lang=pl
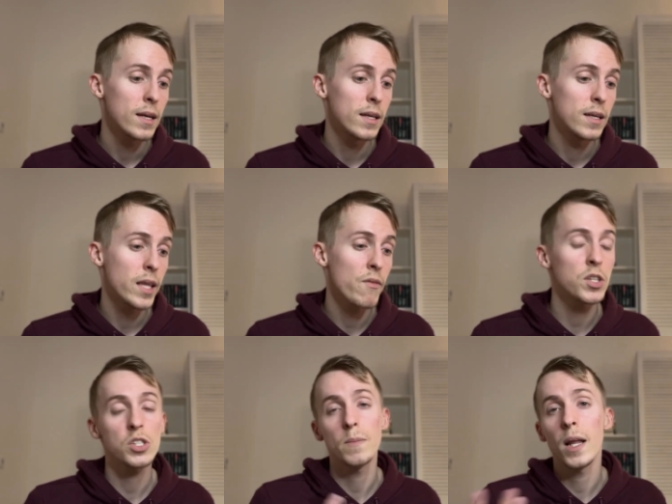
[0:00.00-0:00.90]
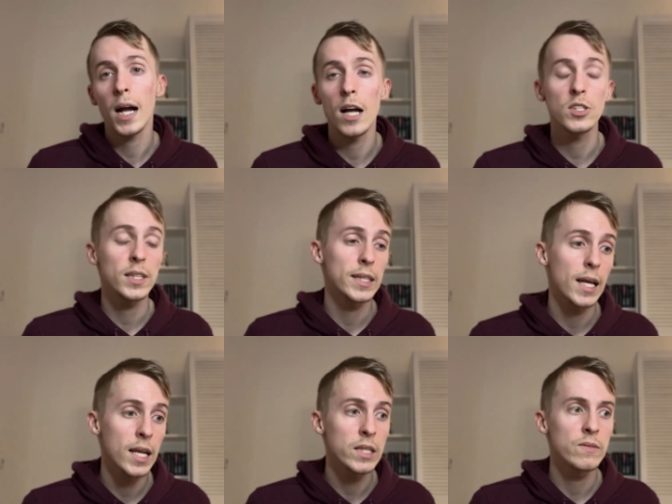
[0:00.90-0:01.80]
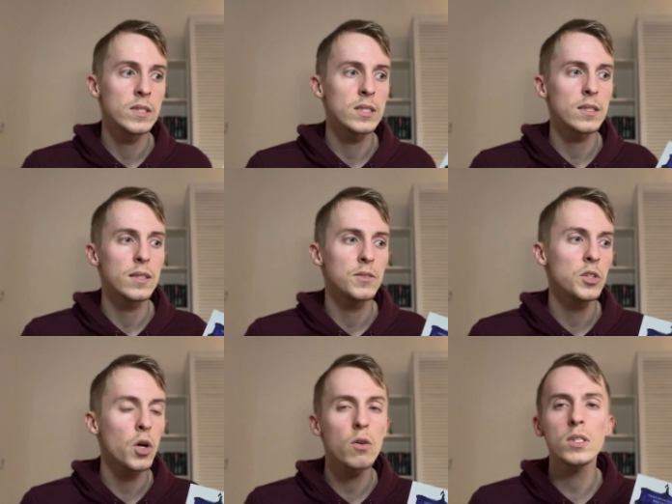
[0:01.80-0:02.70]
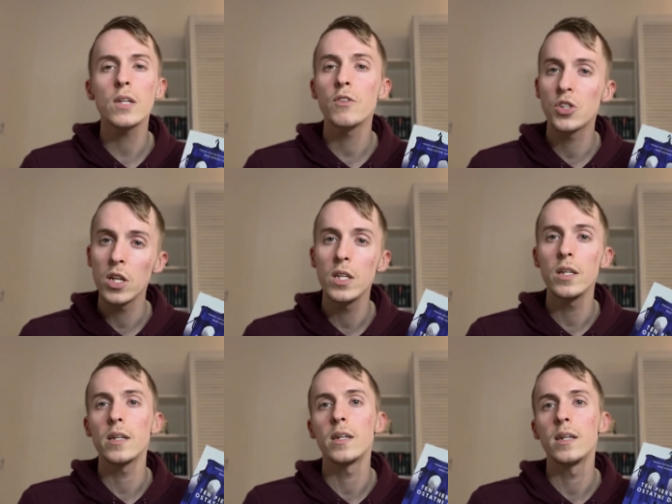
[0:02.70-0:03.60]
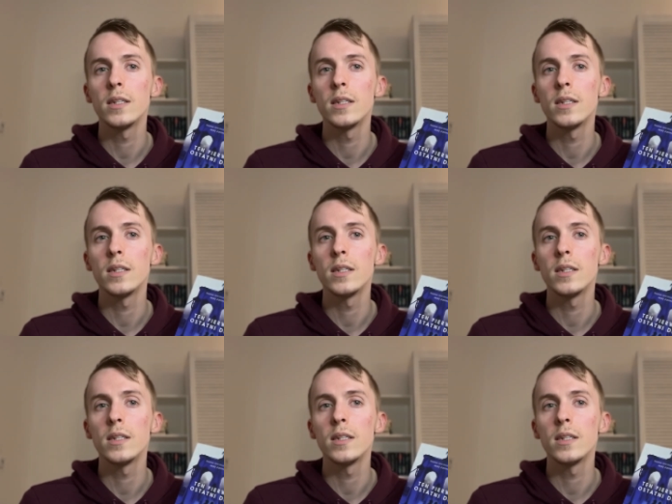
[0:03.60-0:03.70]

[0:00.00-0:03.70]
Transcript: E, nawet też tam lekarze i tak dalej, więc e, nie do końca wierzyli